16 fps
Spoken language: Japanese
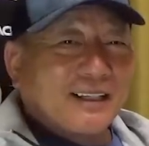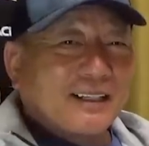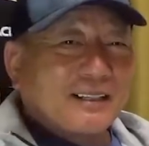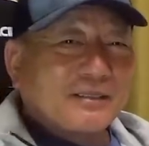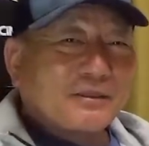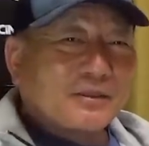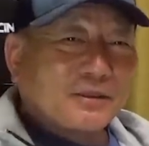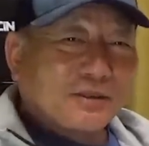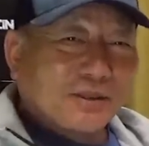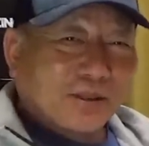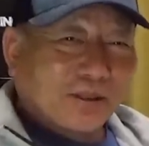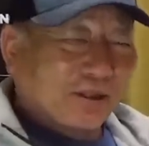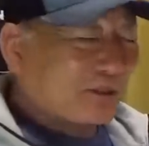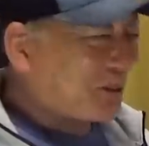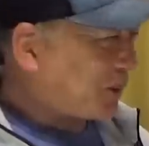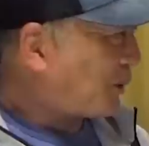名前が
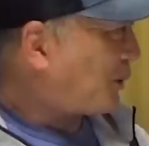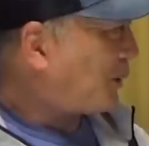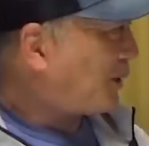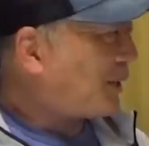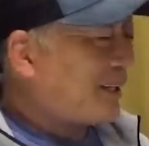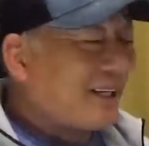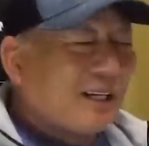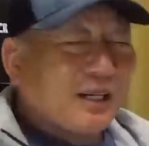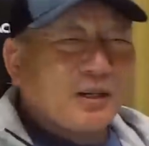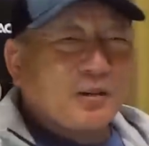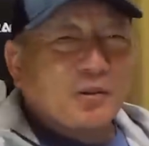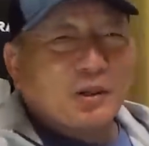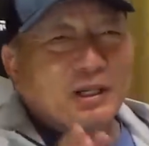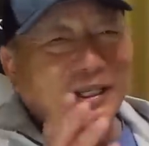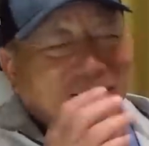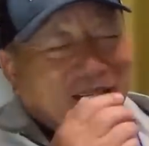よく出てますが
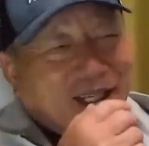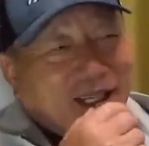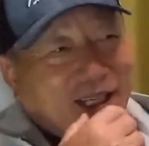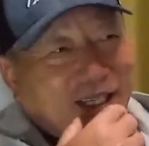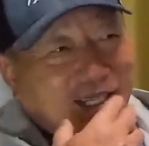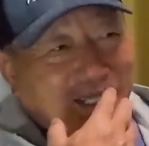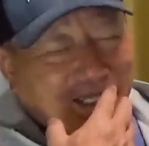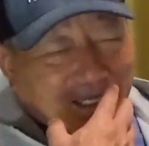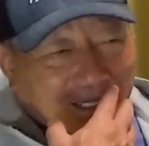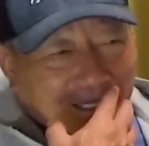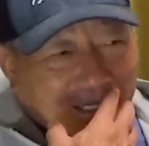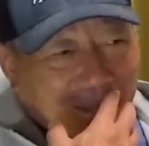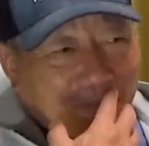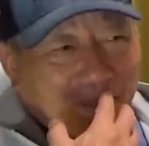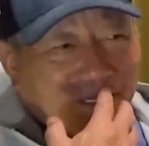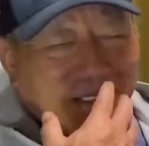これね
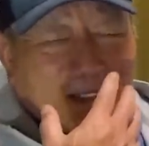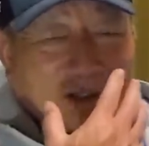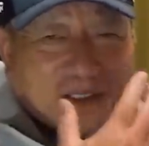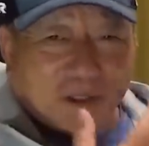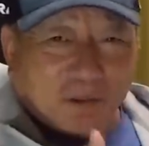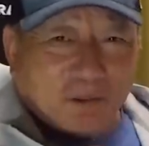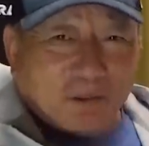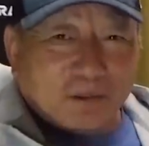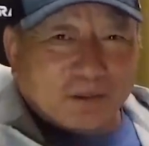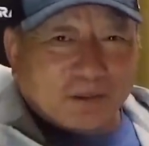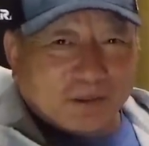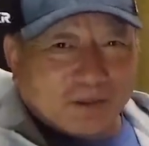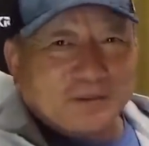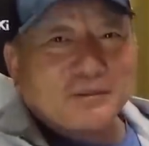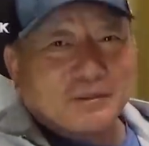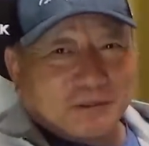やっぱ意表を
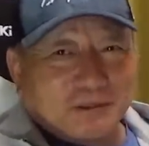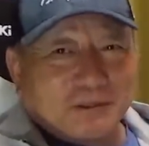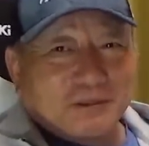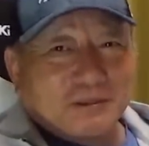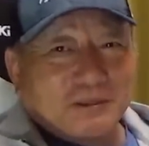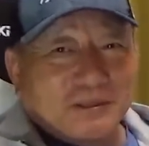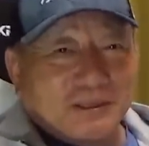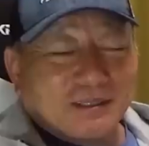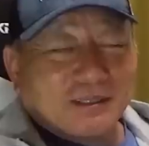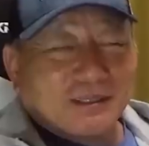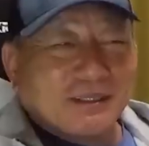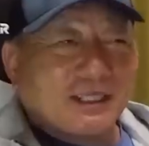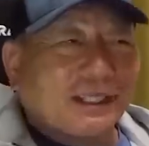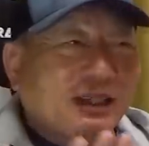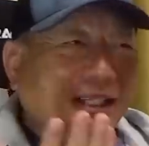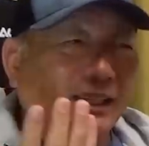つく、うん、
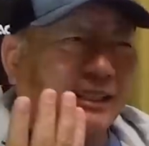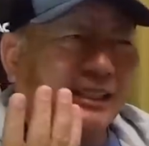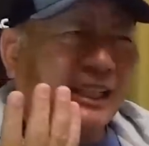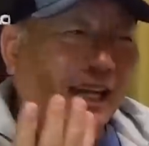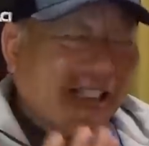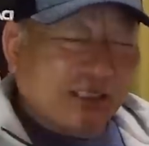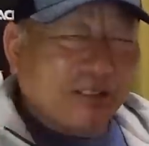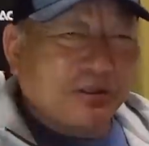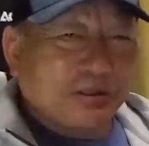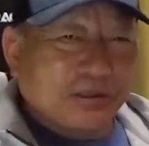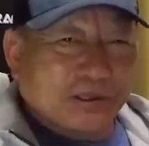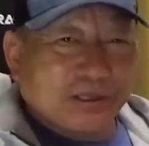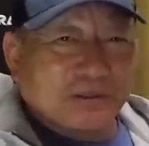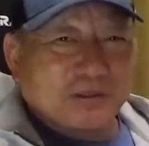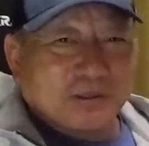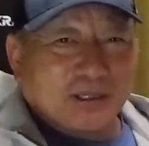で何をし
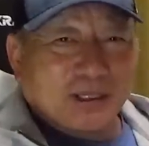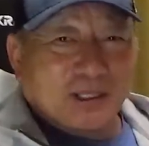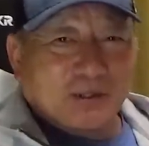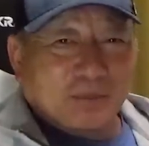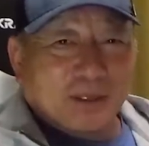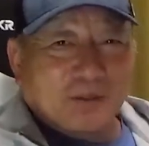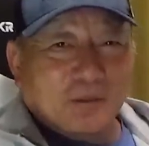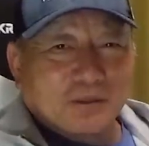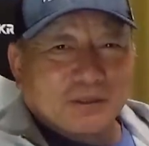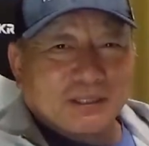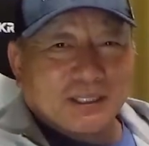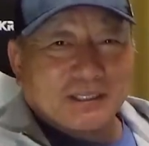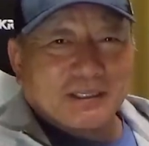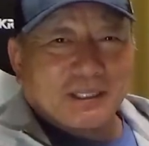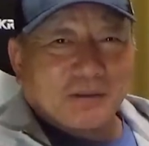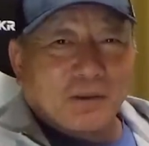てくるかやっぱ国
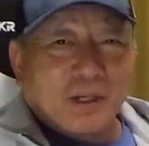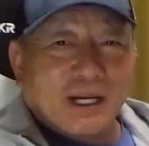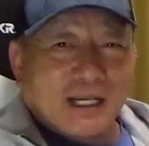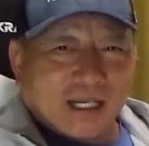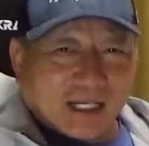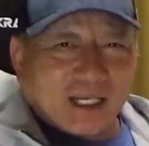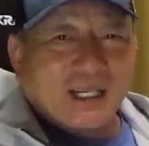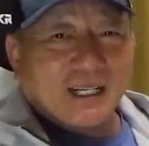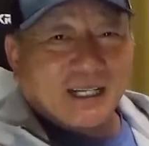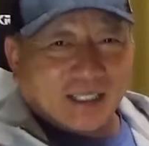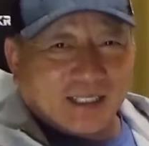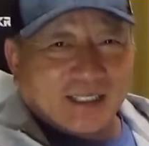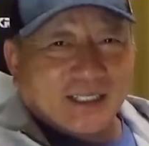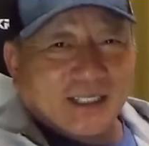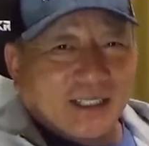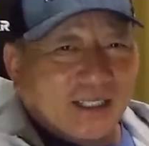際試合わからない、
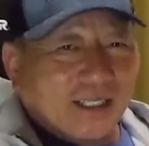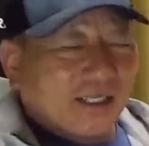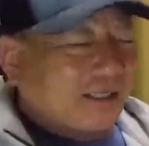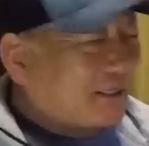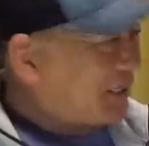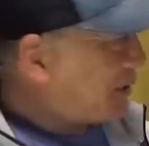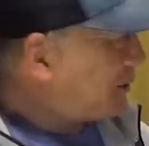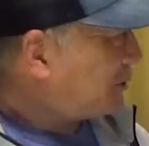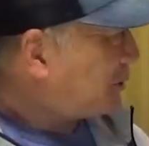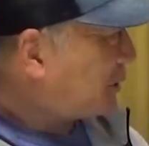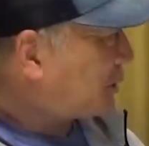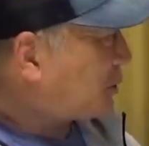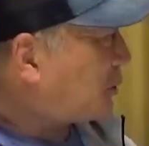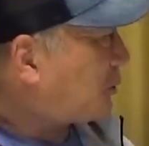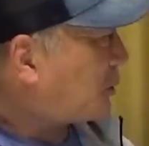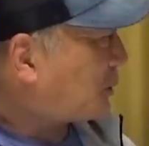うんうん、っていうような
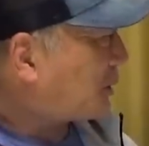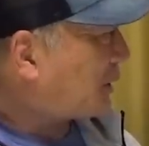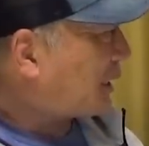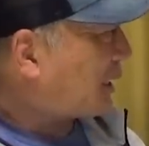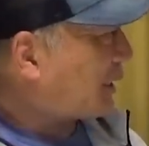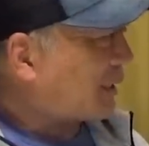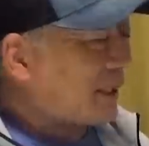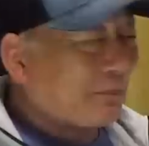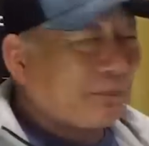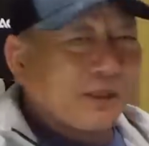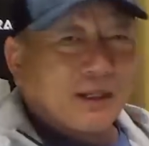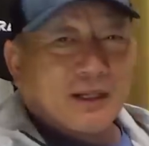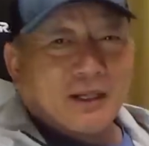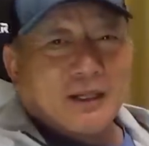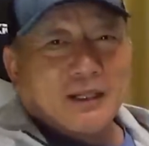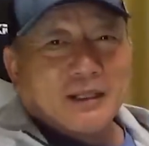ところでやっ
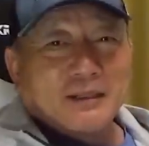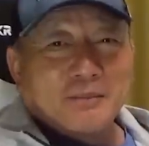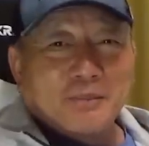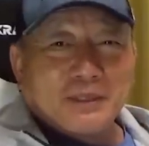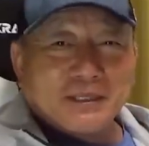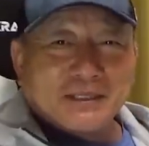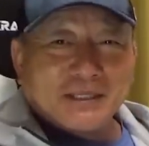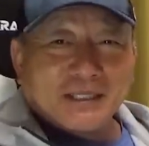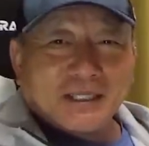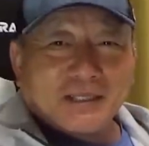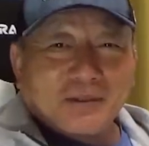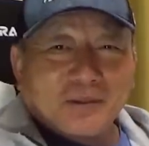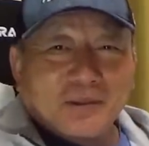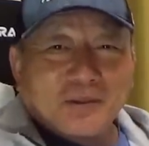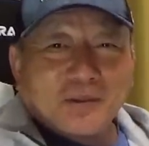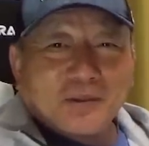ぱ
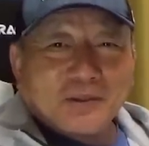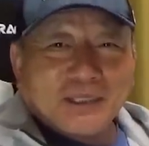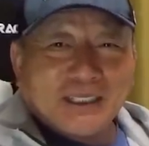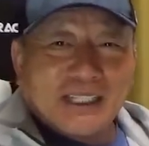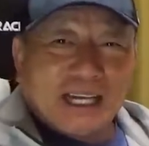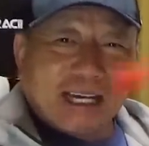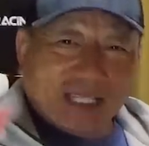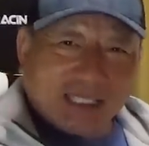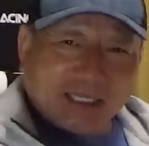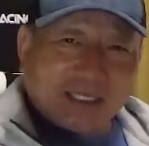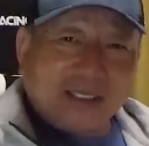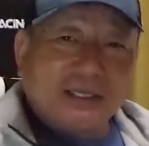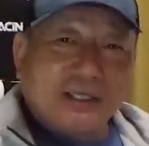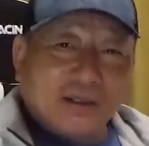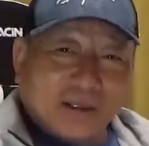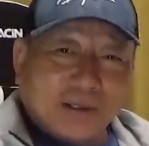ビシエドに慣れて
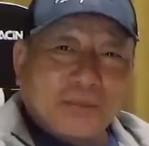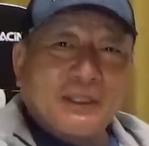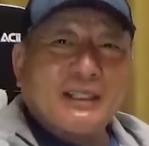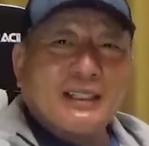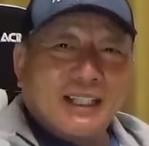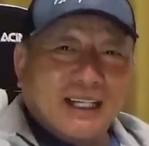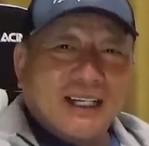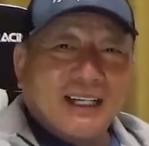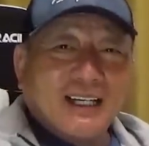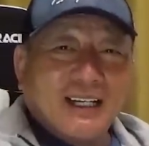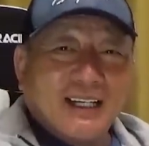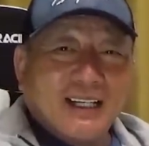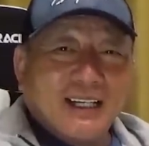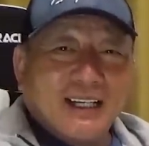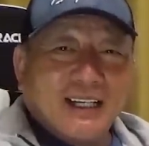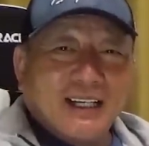んだよねみんな、う
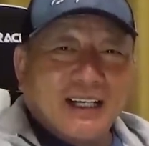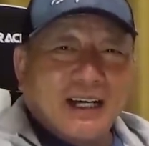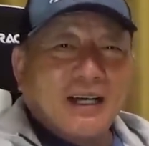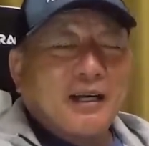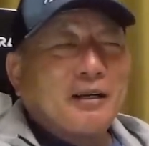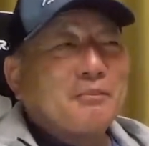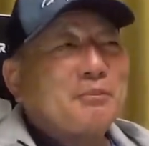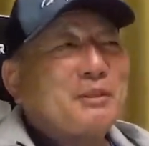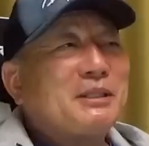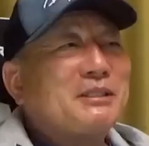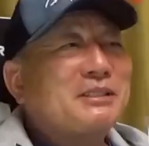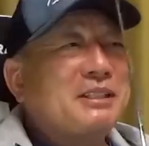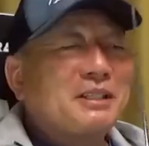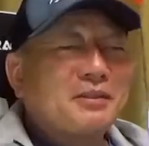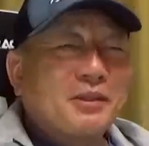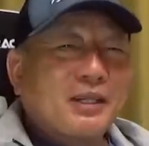んあ
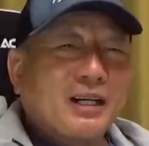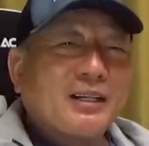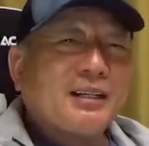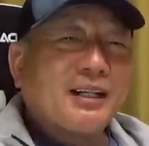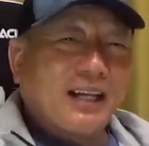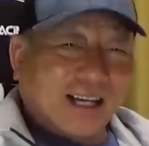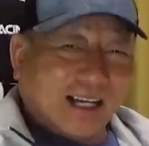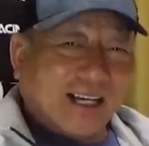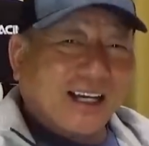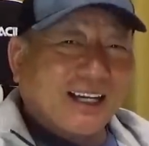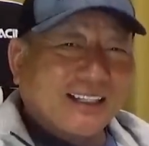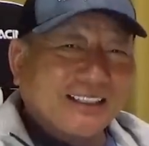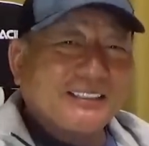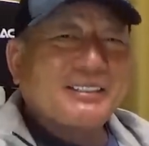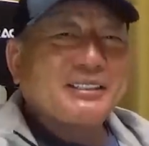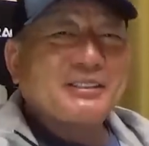ビシエドランナー
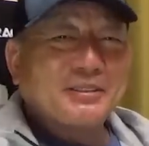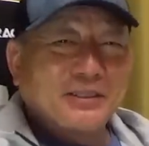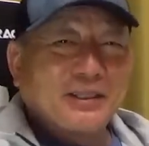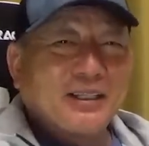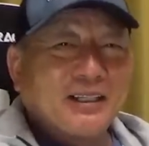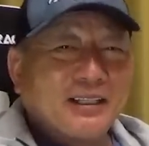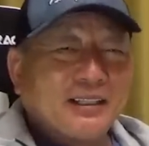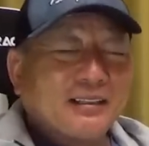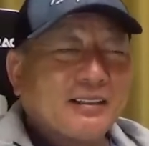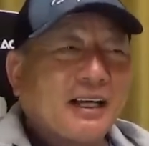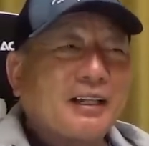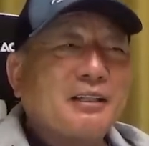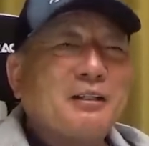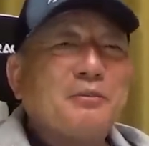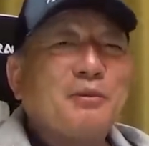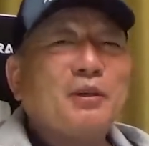一塁
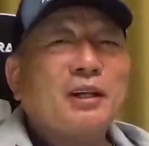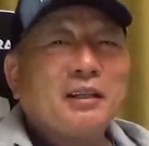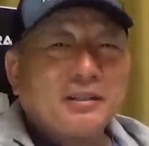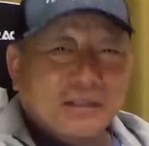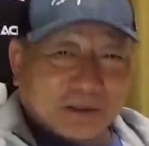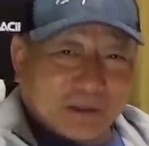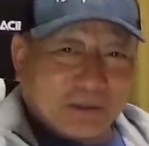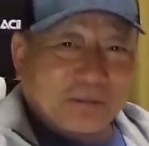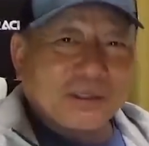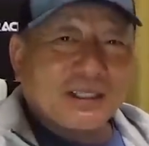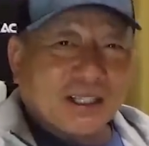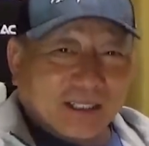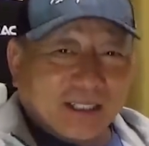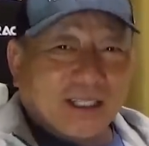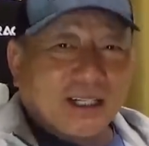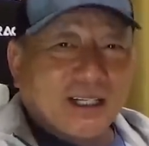何にもないでしょみ
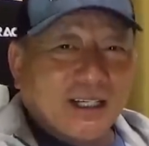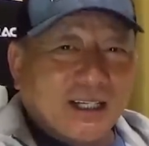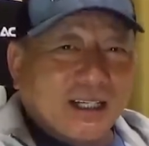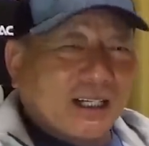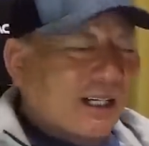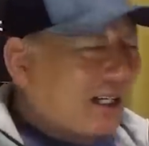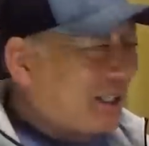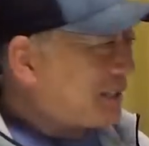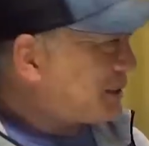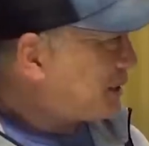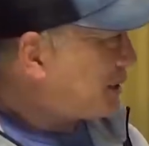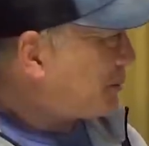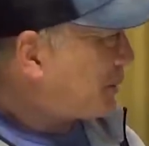たいな感じで